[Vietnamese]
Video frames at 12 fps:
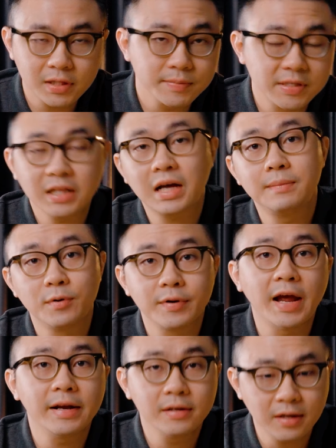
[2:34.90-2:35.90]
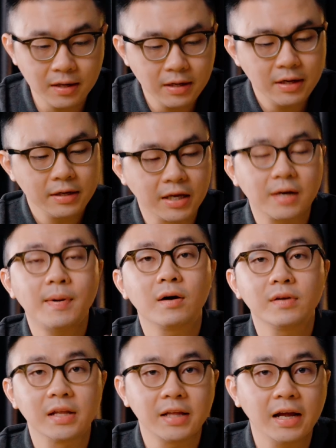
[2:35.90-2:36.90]
và thậm chí là cả màu đen nữa để các bạn
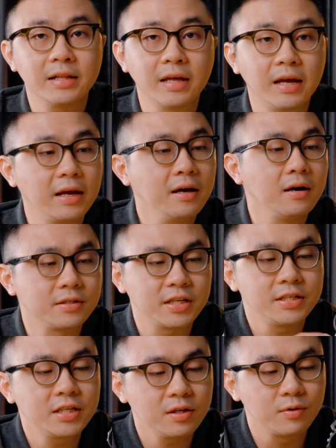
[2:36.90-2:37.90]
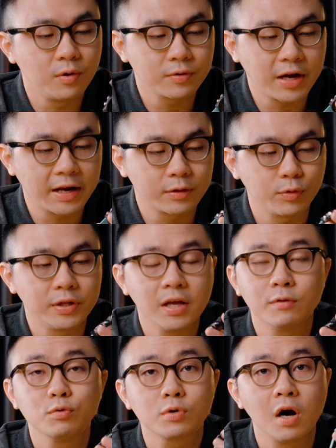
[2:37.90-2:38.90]
có thể thay thế ở trên chiếc đồng hồ này tùy
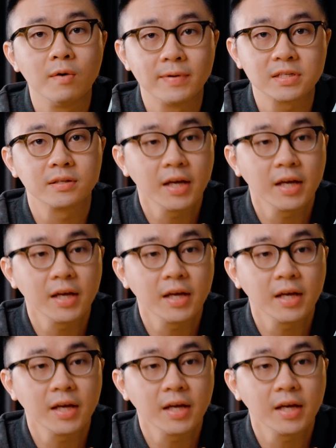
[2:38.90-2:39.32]
theo nhu cầu và sở